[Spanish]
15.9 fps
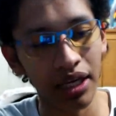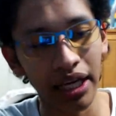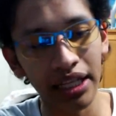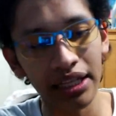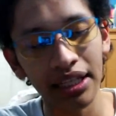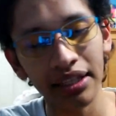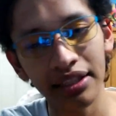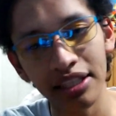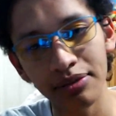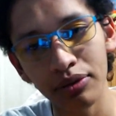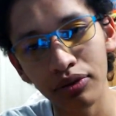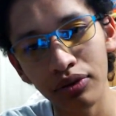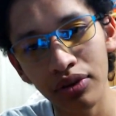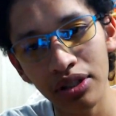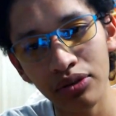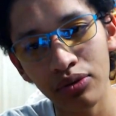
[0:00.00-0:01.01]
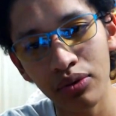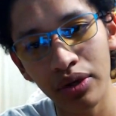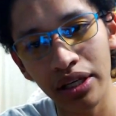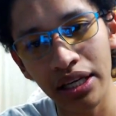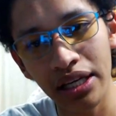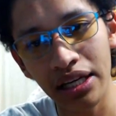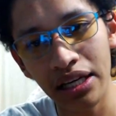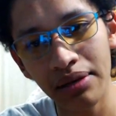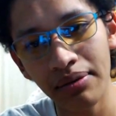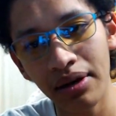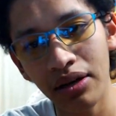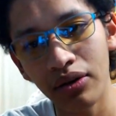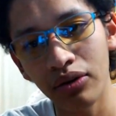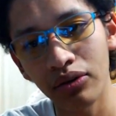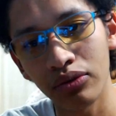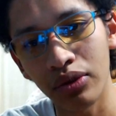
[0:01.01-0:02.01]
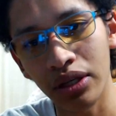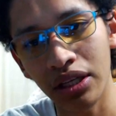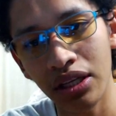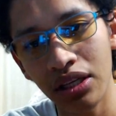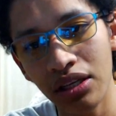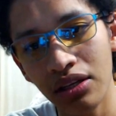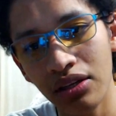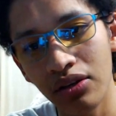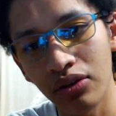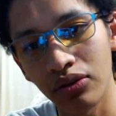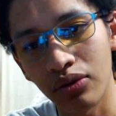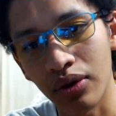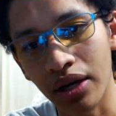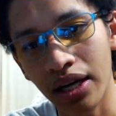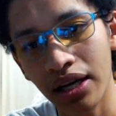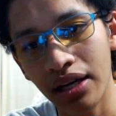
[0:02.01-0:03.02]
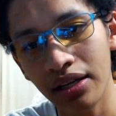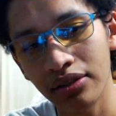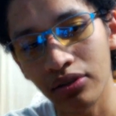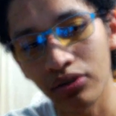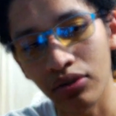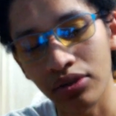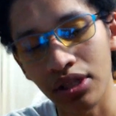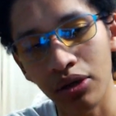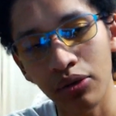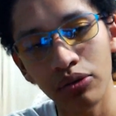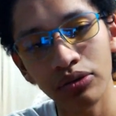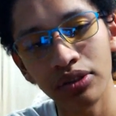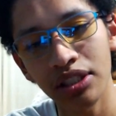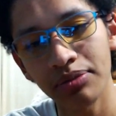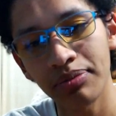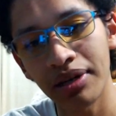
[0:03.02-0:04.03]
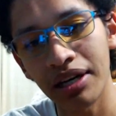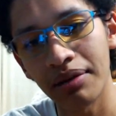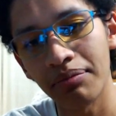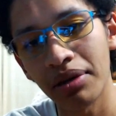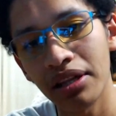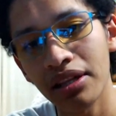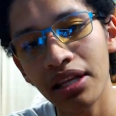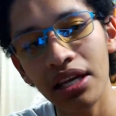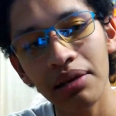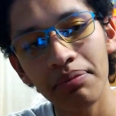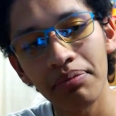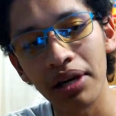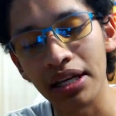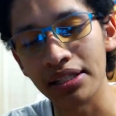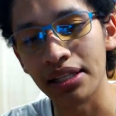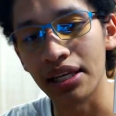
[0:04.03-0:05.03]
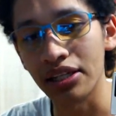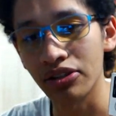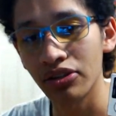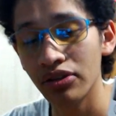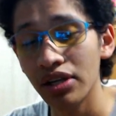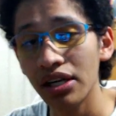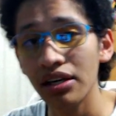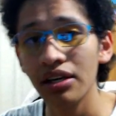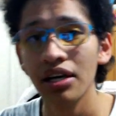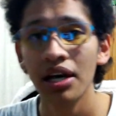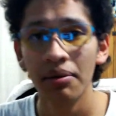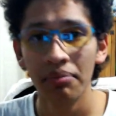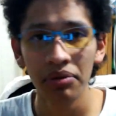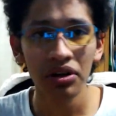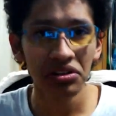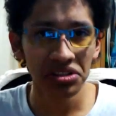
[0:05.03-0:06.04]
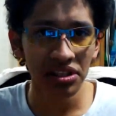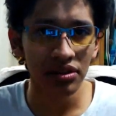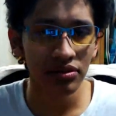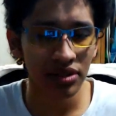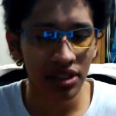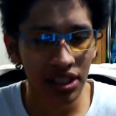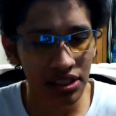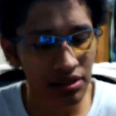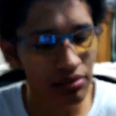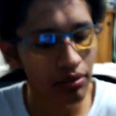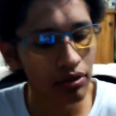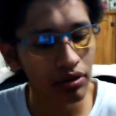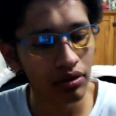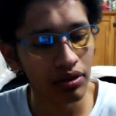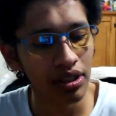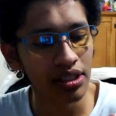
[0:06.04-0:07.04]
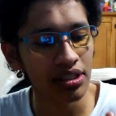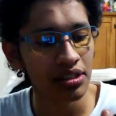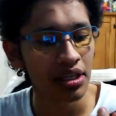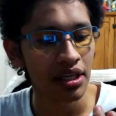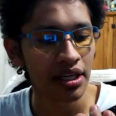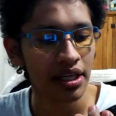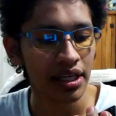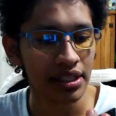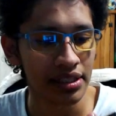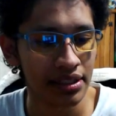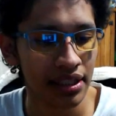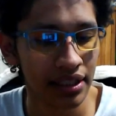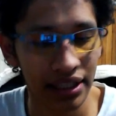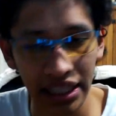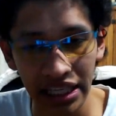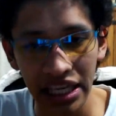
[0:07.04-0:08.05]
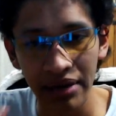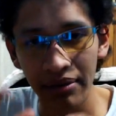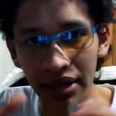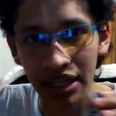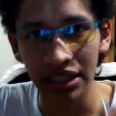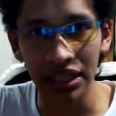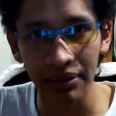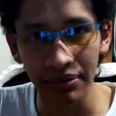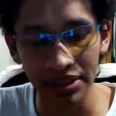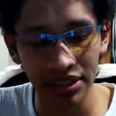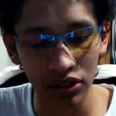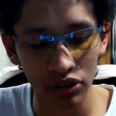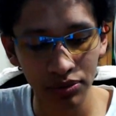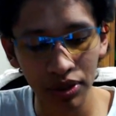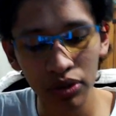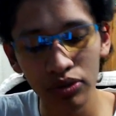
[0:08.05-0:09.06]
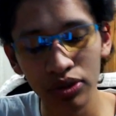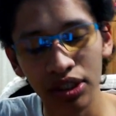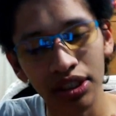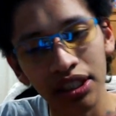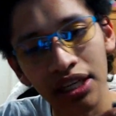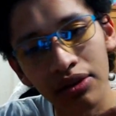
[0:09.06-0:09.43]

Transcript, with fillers: Aquí trae tres botones, uno aquí arriba, otro aquí y otro acá. Estos son los ajustes para prender y para seleccionar. Pero en sí los tres botones este, te llevan a través de los menús.